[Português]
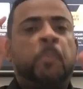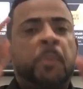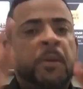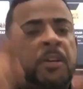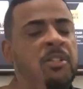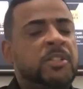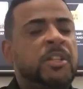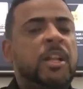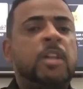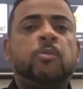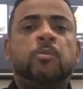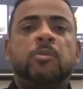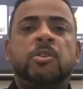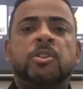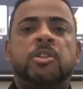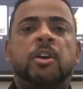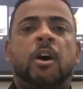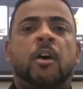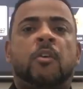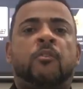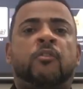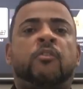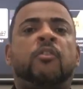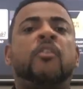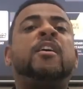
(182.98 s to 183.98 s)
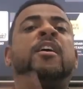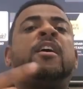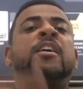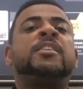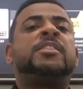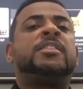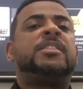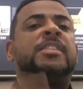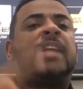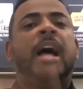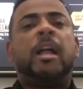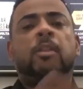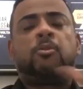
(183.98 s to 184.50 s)
quando o presidente Luiz Álvaro foi
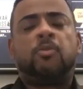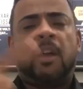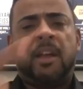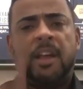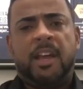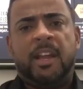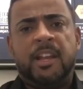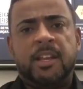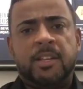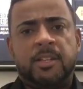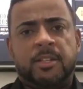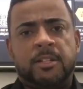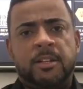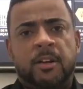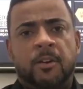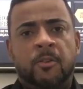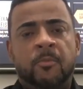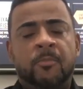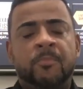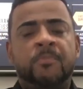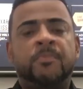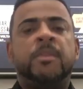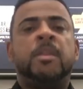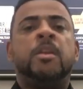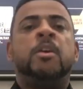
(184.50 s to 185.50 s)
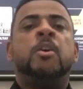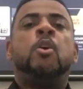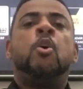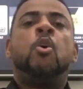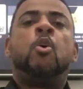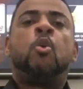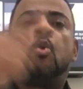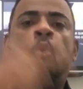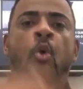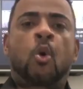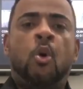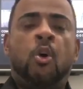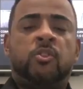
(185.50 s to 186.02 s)
candidato à reeleição
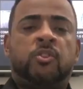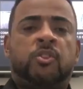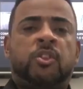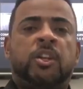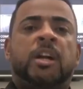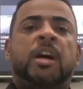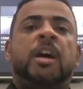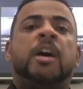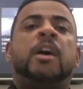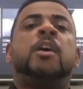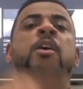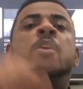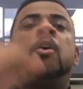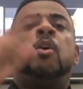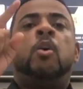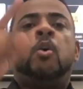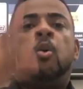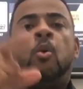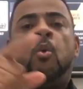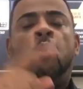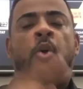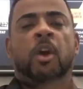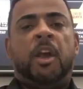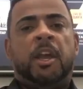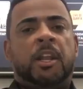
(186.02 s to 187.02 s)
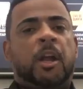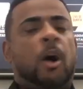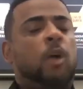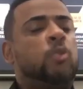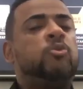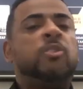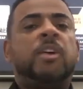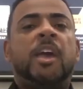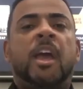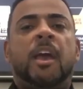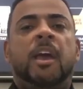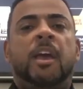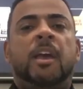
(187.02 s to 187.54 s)
contra o
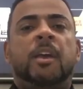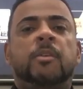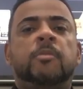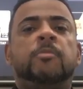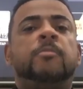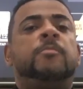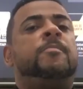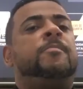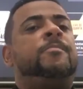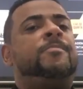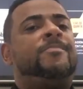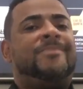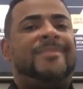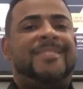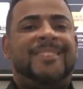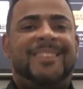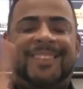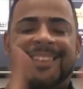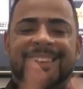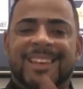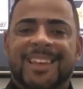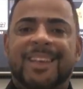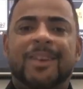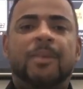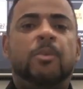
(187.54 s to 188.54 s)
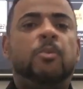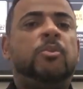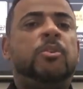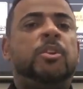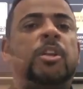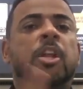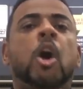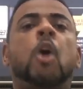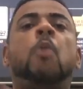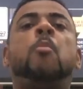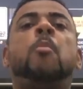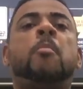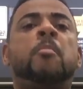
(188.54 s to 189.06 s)
Reinaldo Guerreiro, eu
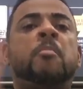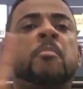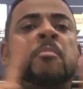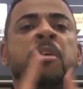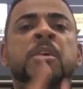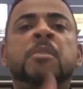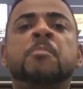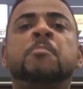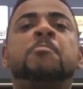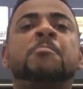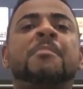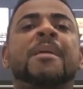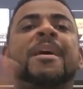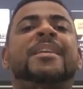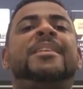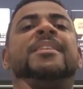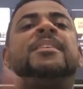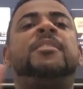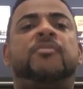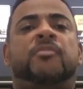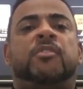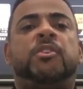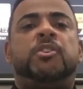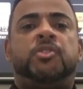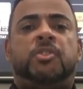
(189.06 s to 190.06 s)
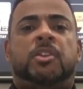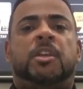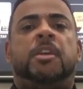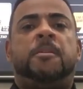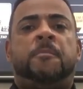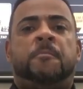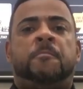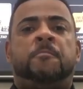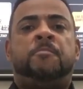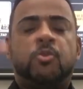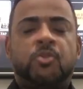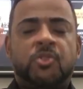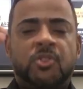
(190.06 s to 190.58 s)
não me
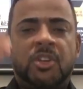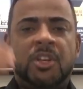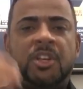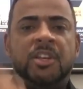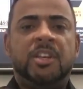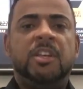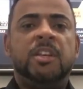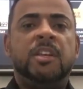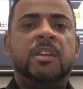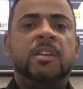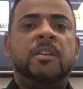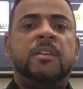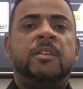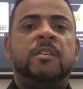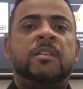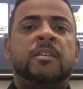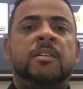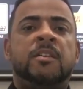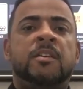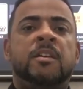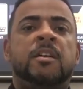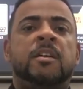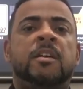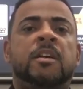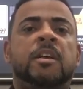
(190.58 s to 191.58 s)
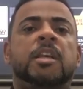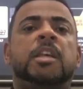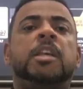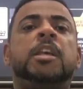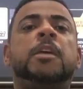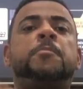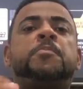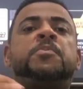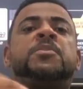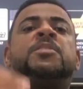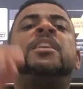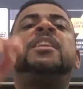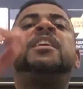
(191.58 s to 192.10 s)
manifestei. Eu segui
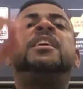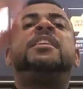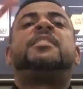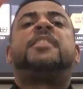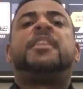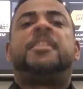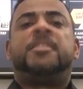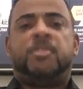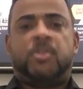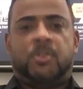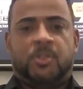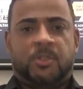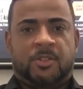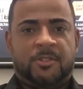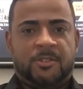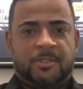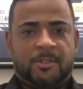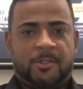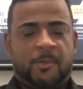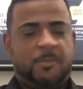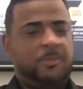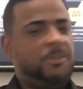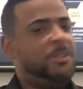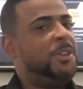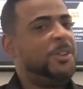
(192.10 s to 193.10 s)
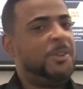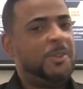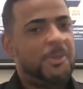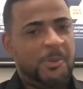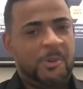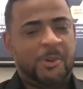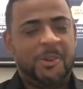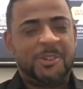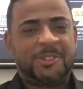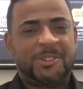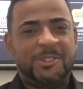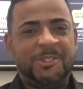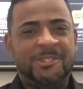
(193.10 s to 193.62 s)
ipsiliteris, como diria o
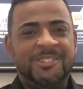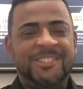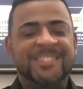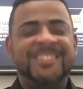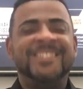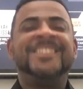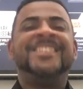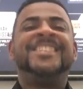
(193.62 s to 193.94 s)
outro,